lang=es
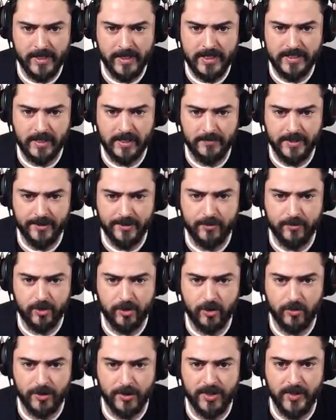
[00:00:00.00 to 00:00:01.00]
que vaya sabiendo,
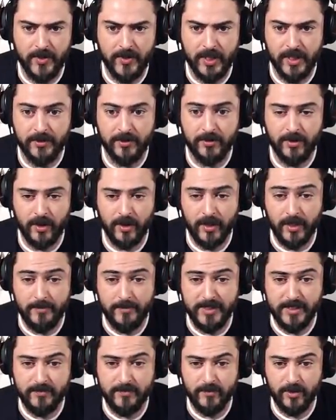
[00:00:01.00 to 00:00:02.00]
pues lo voy diciendo. Ahora
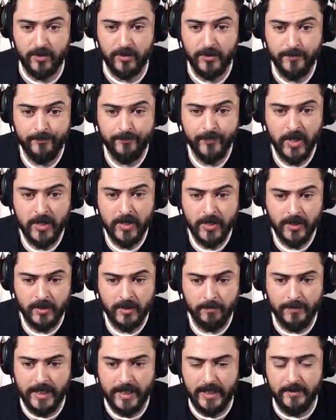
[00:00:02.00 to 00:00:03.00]
mismo
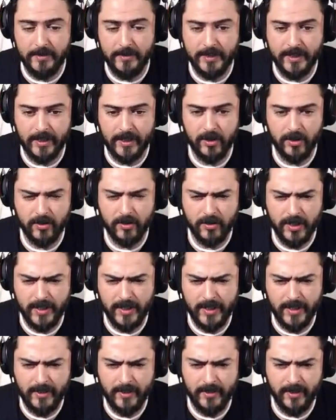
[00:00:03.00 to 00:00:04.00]
me he limitado a
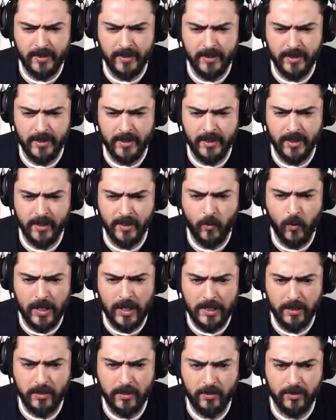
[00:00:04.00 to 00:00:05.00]
coger eh,
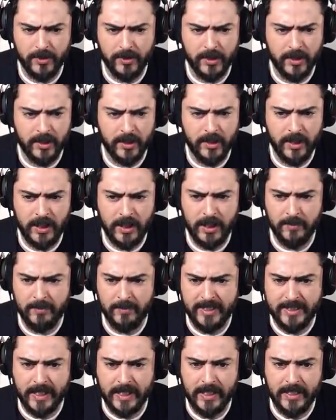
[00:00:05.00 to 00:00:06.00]
cuarzo y
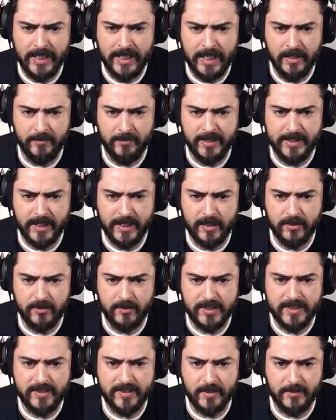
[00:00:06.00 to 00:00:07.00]
metal. El metal,
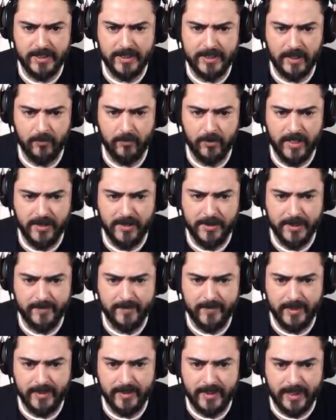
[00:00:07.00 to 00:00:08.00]
con este metal voy a hacer
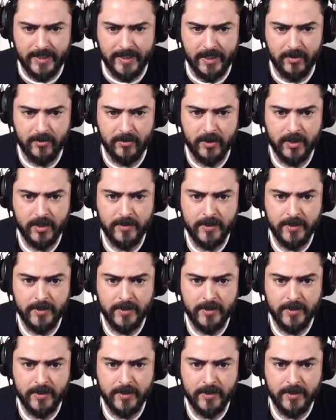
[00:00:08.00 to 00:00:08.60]
titanio.